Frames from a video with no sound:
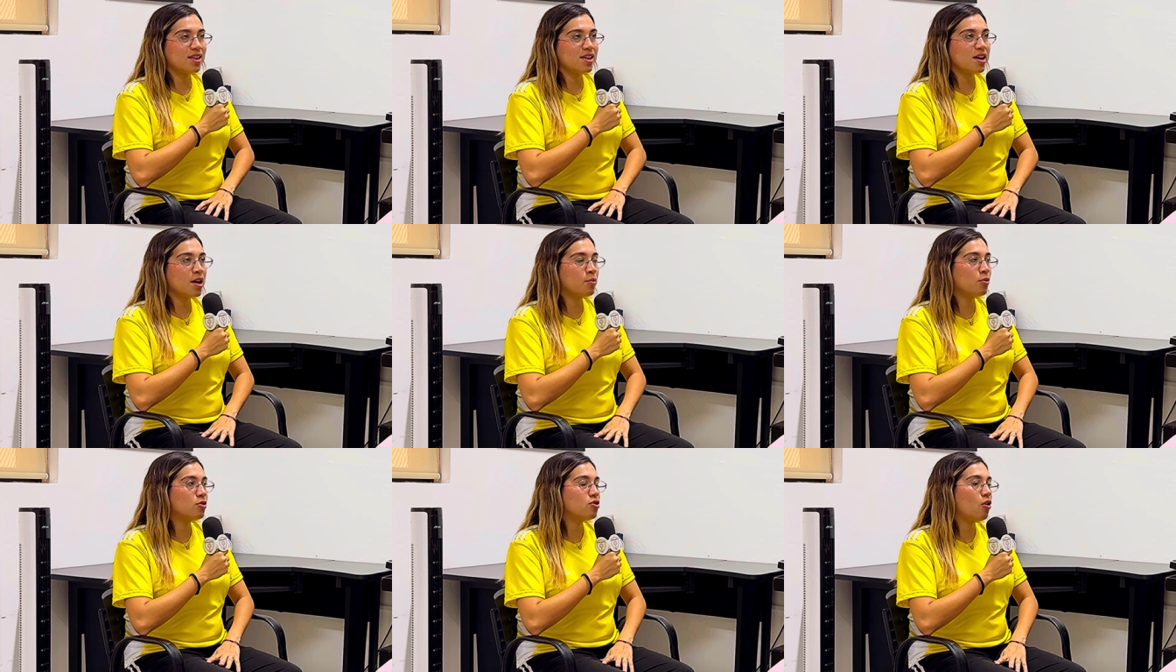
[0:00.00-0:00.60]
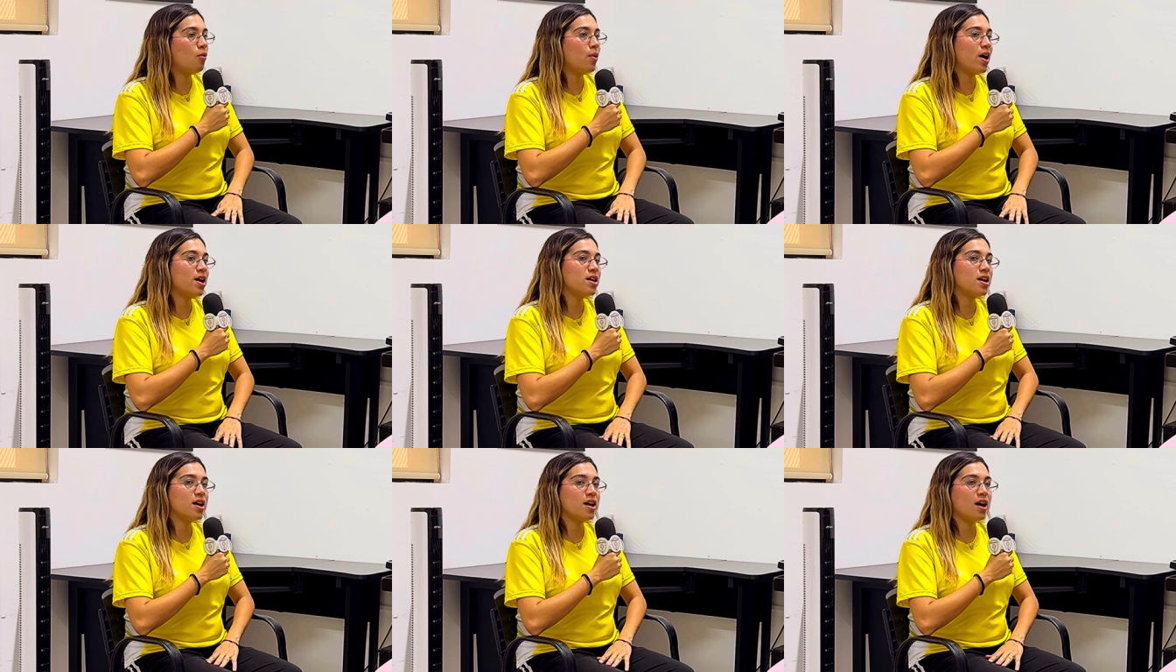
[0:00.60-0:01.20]
siguen mucho
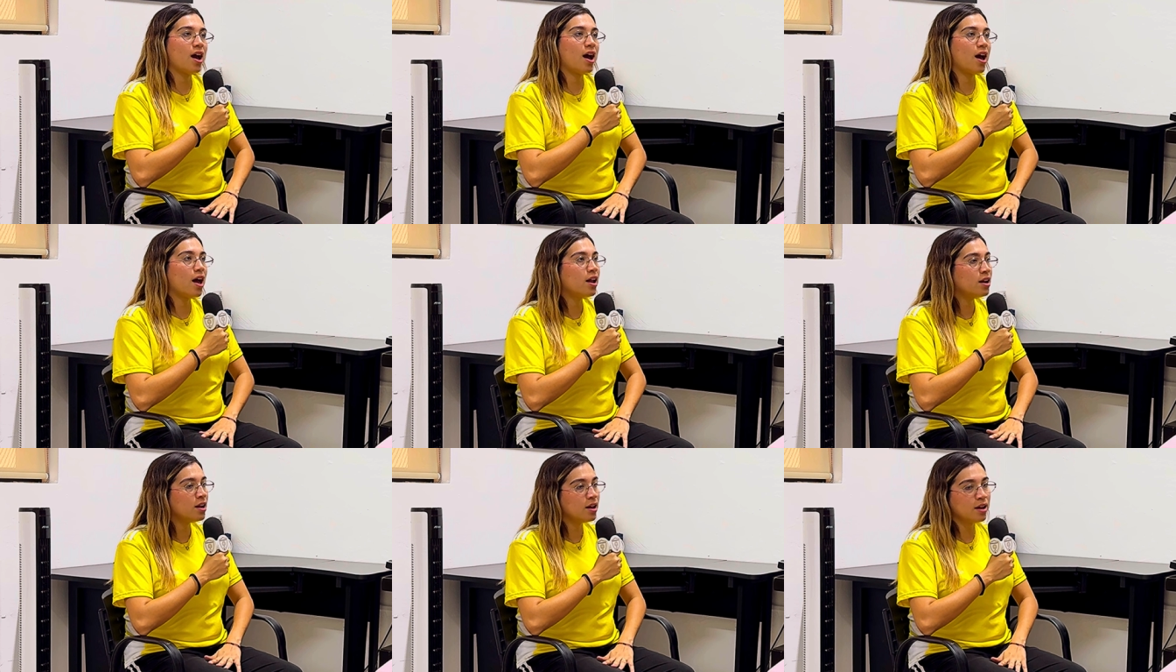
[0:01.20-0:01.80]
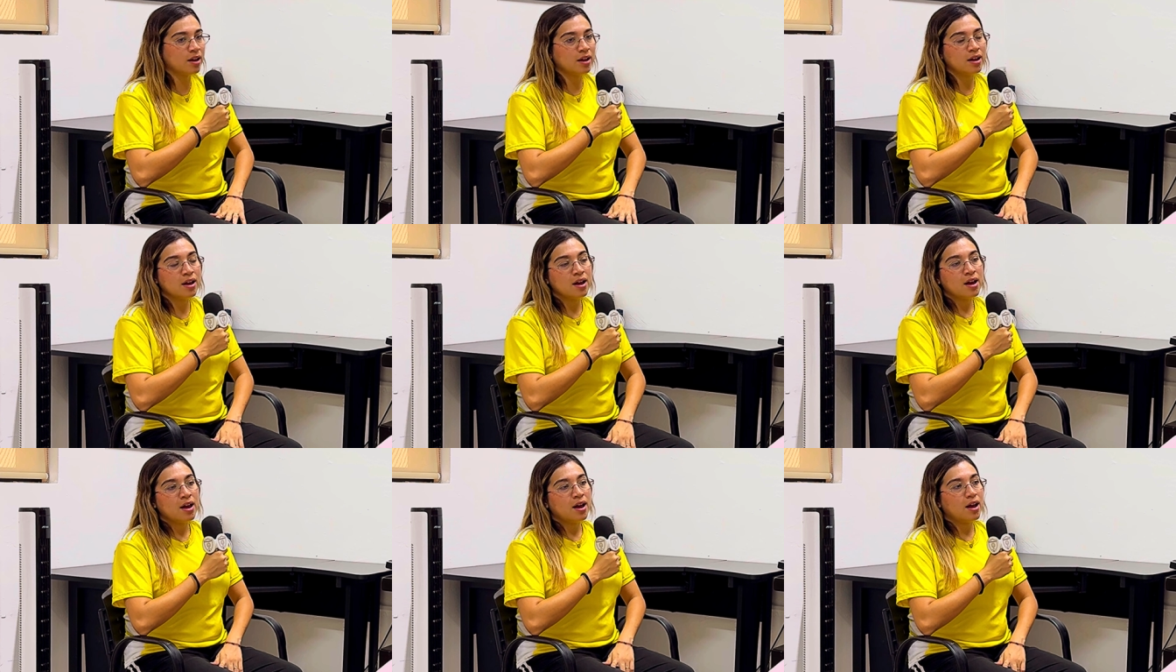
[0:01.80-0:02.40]
Valle, a Hanna,
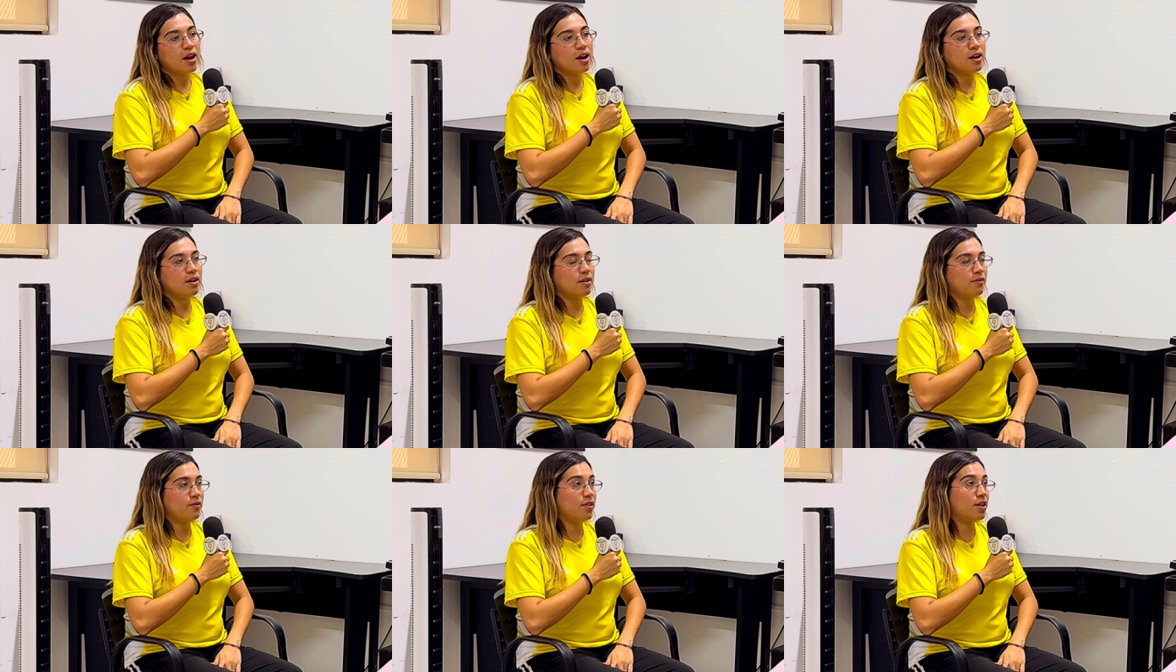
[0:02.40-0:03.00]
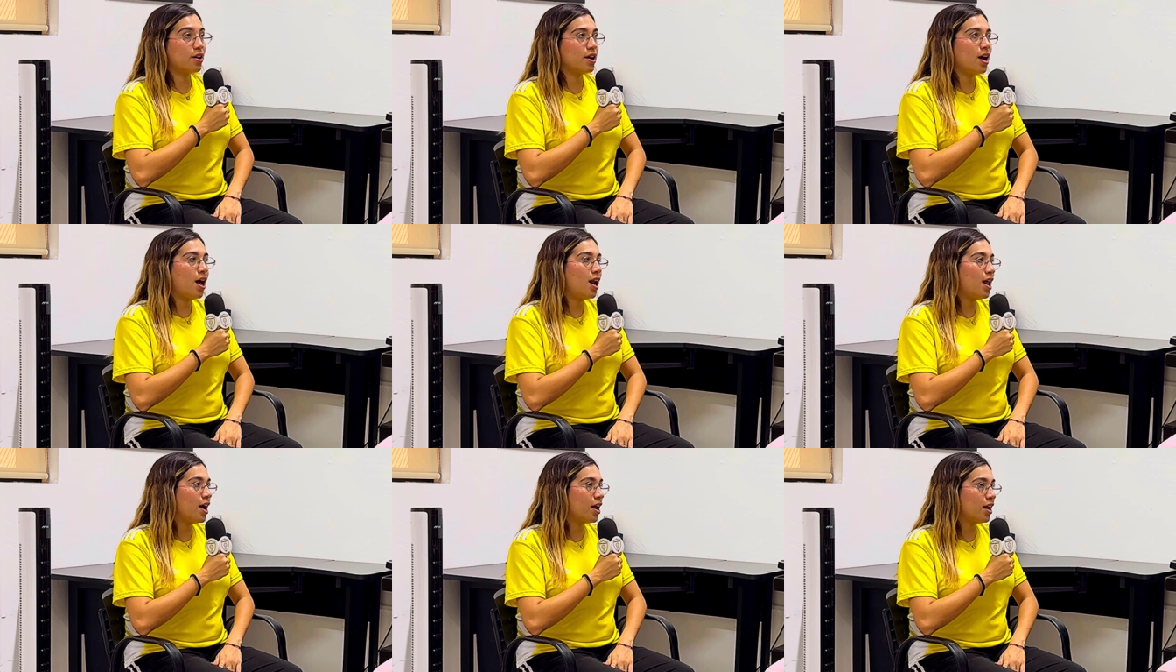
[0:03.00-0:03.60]
a
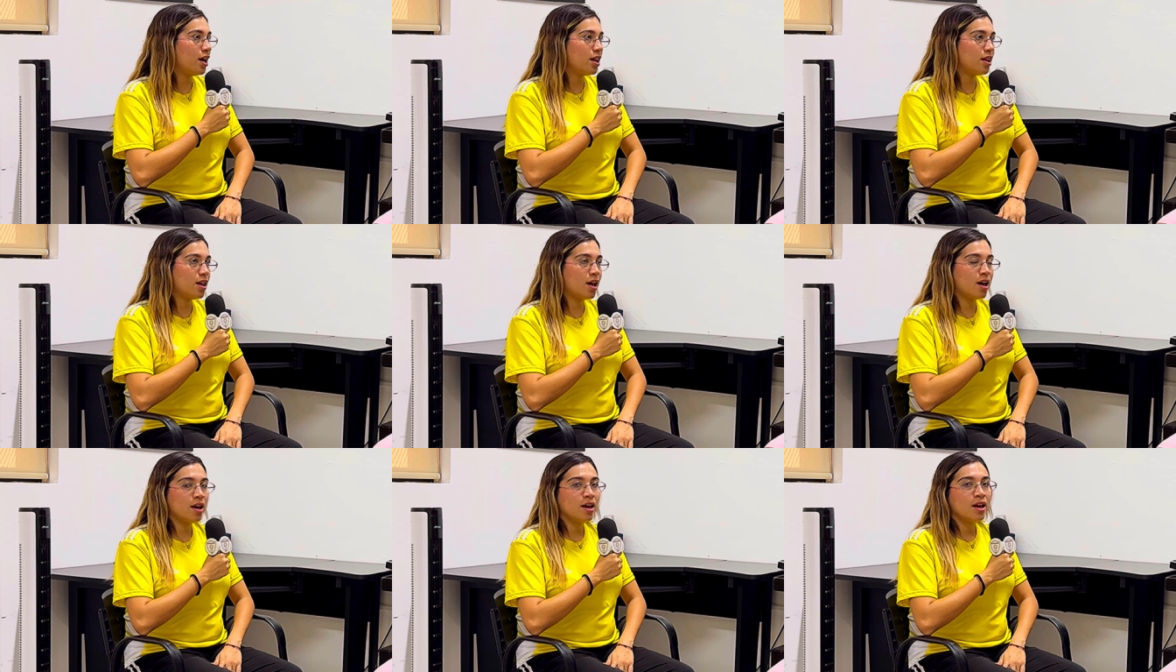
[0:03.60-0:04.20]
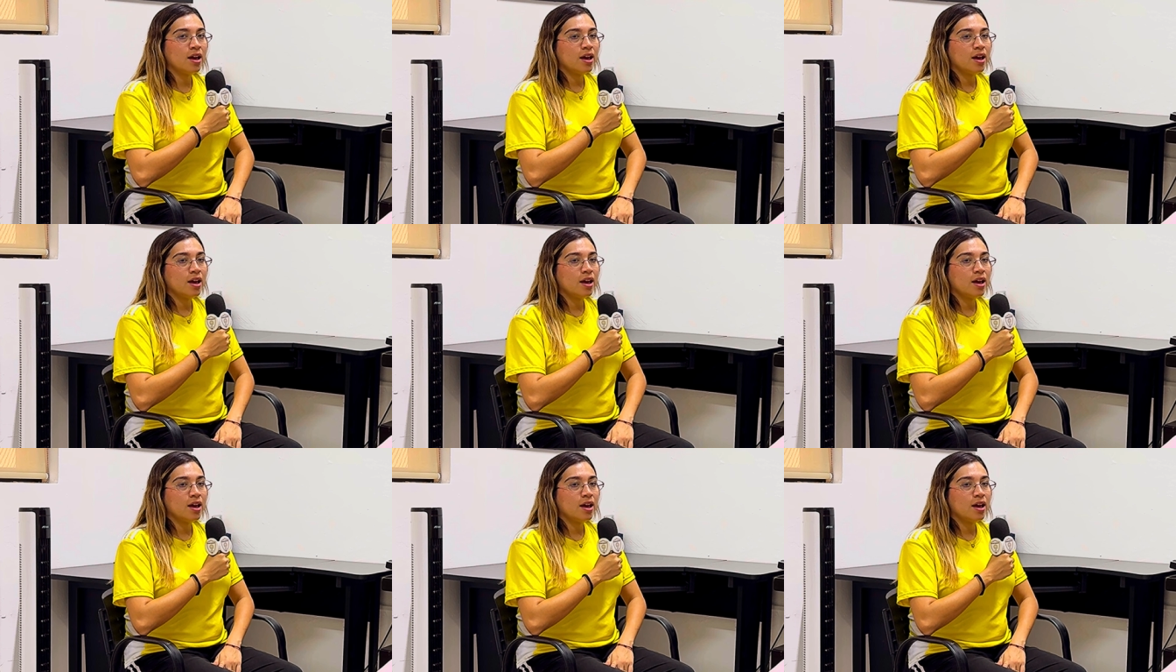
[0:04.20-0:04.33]
Ferral, a Greta.